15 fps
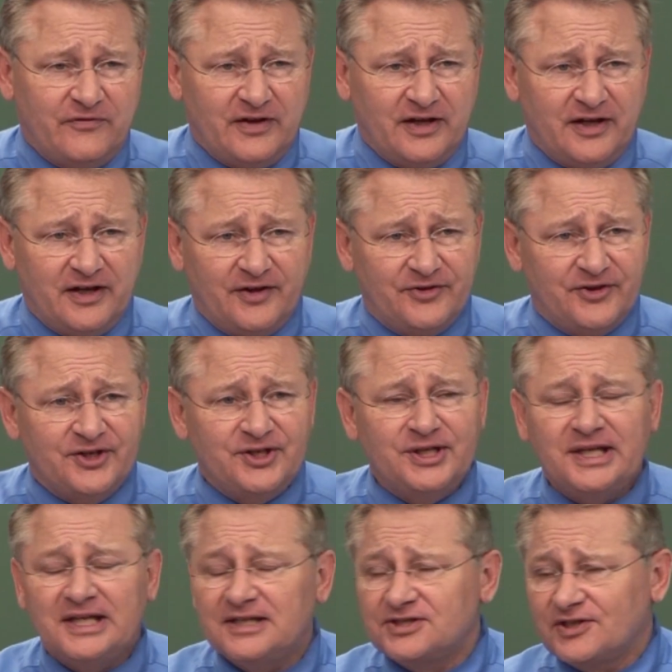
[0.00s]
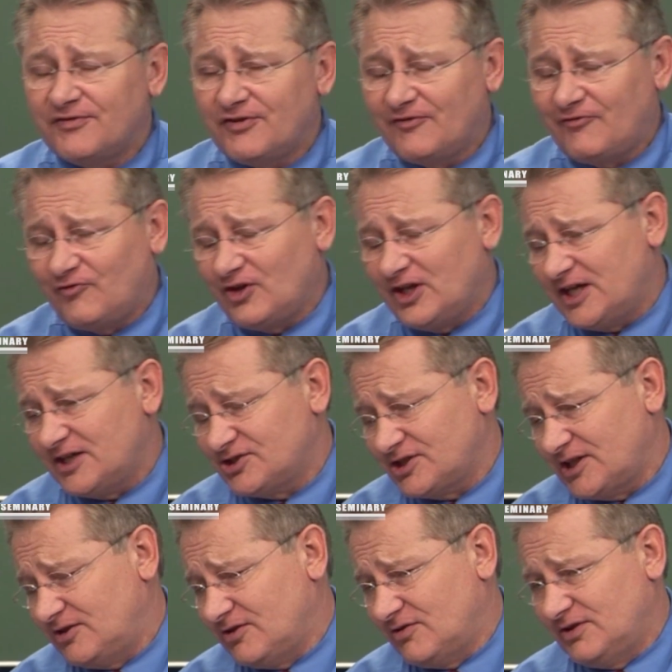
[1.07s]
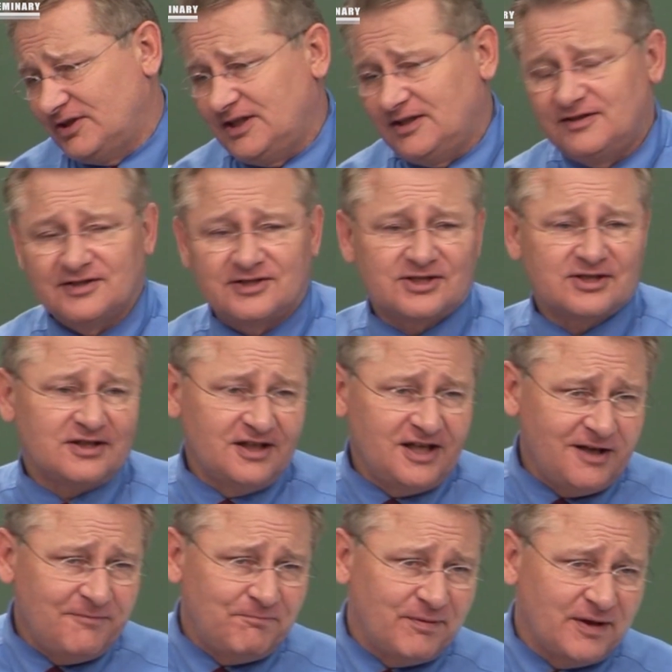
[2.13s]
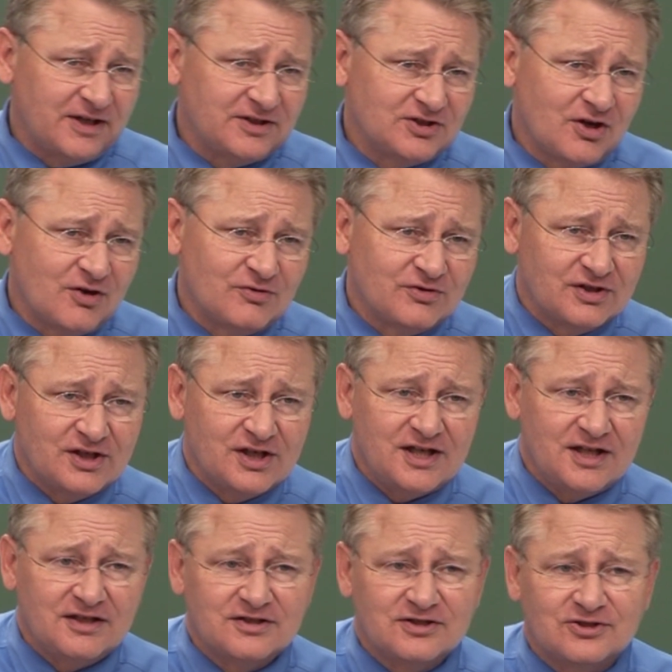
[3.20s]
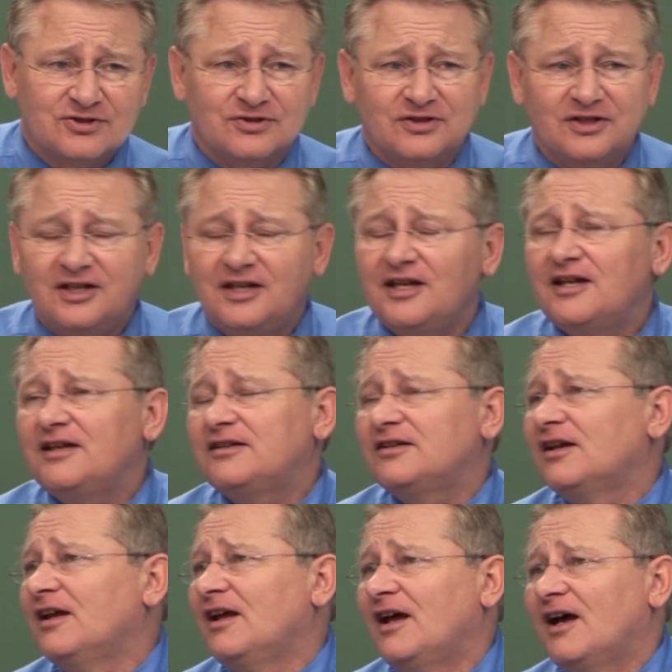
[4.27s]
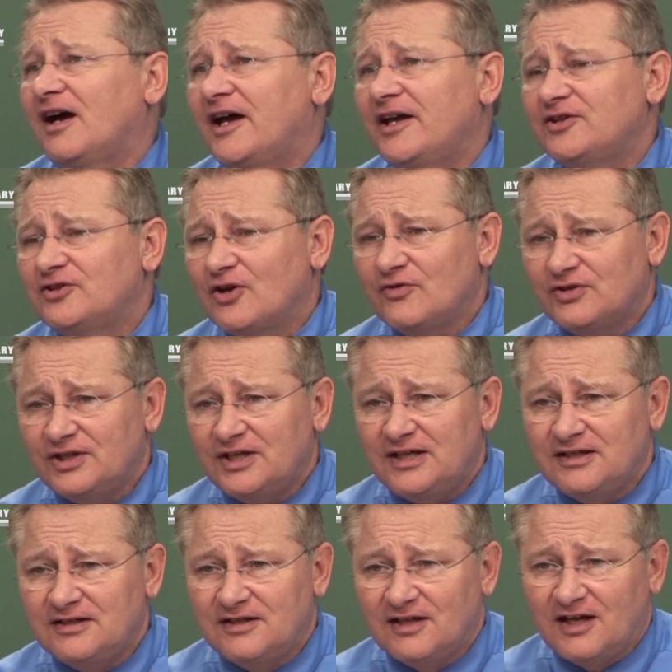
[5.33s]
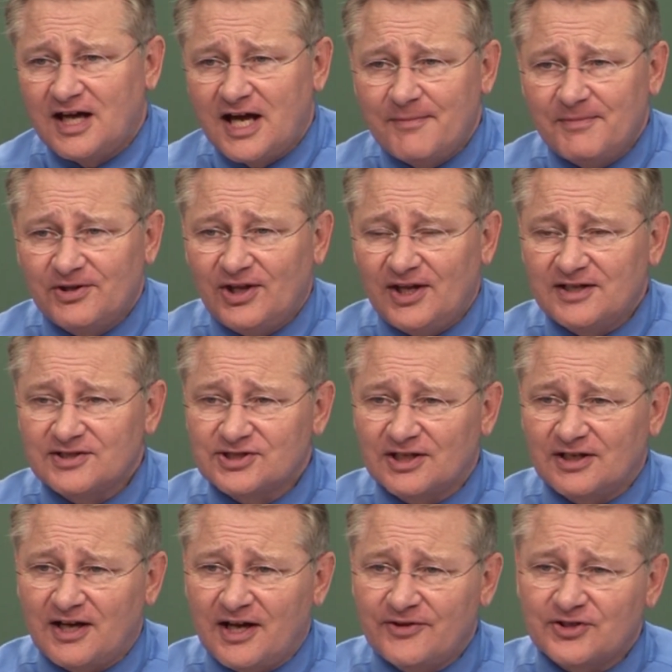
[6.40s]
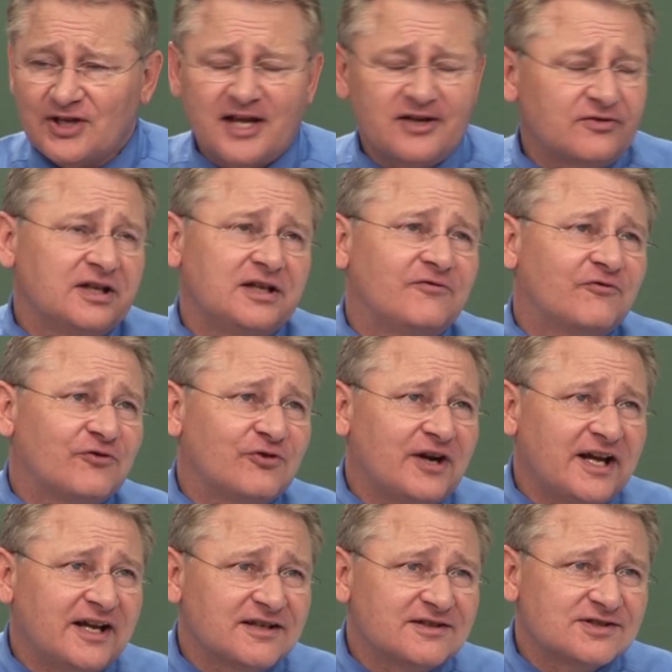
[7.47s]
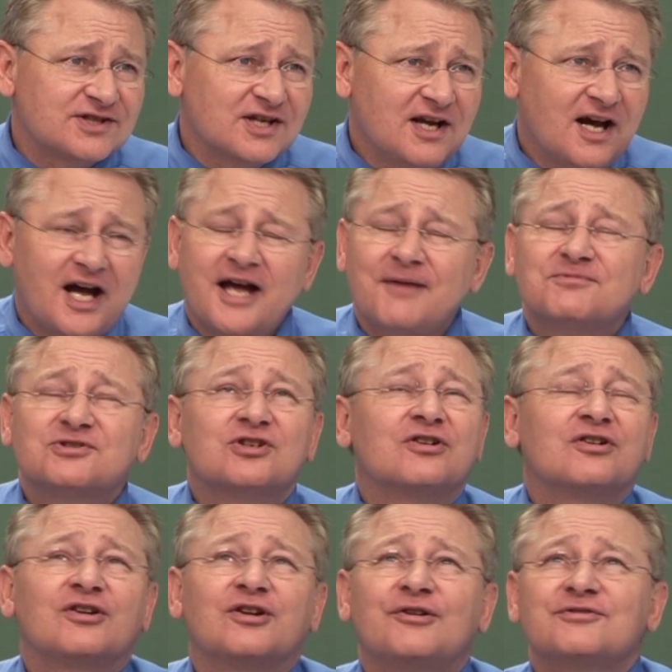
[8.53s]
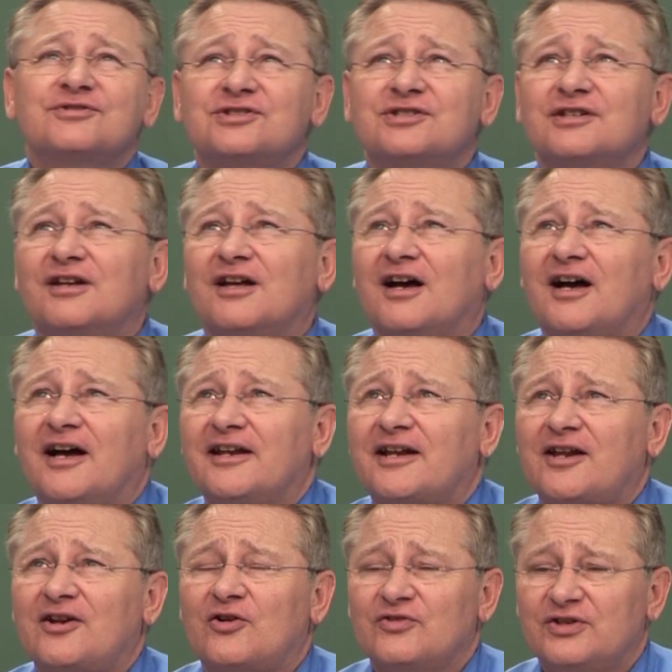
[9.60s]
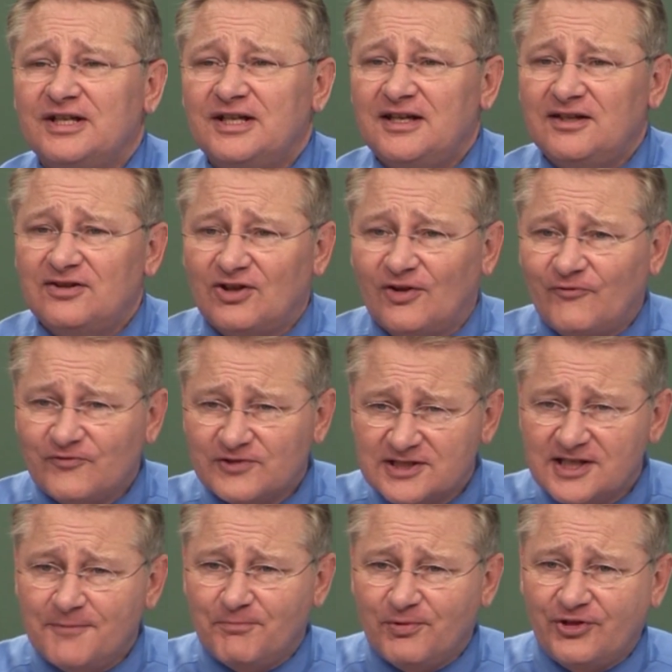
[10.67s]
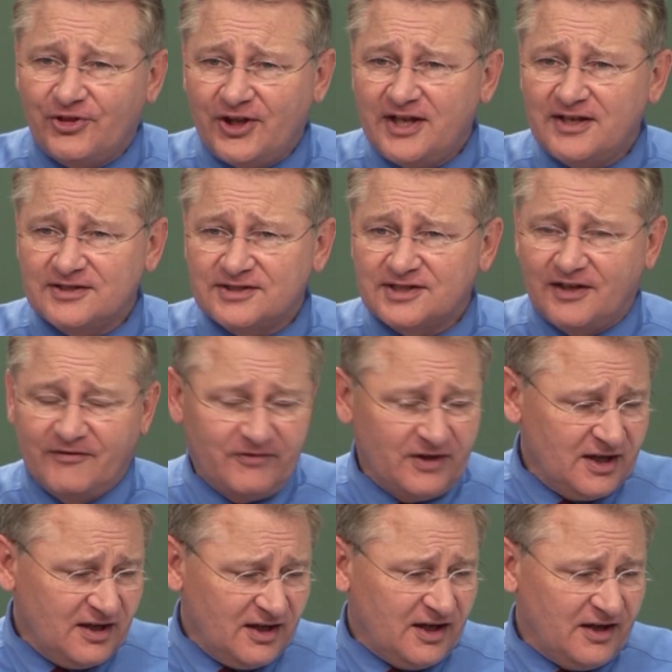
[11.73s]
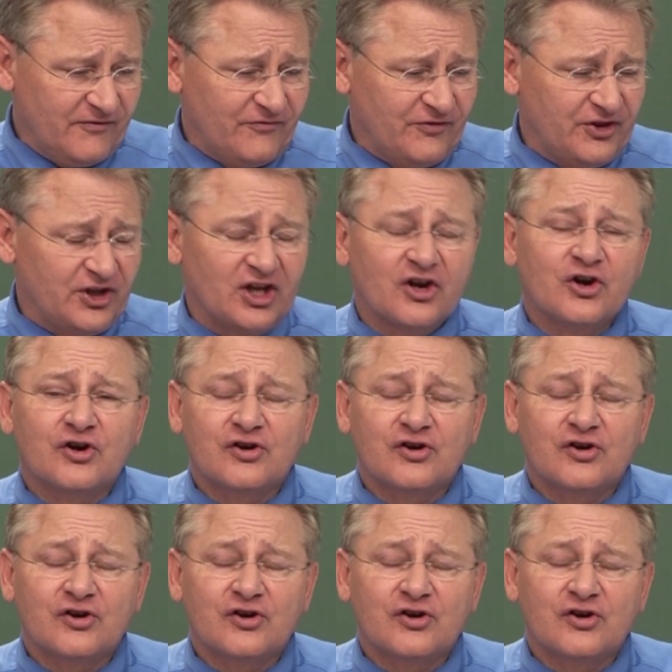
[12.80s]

hiçbir bedensel ihtiyacım yok. Uyumaya, yemek yemeye ihtiyacım yok. Hiçbir insana, hiçbir arkadaşa ihtiyacım yok. Tanrı'ya o kadar yakınım ki bu dünyaya ait olan hiçbir şeye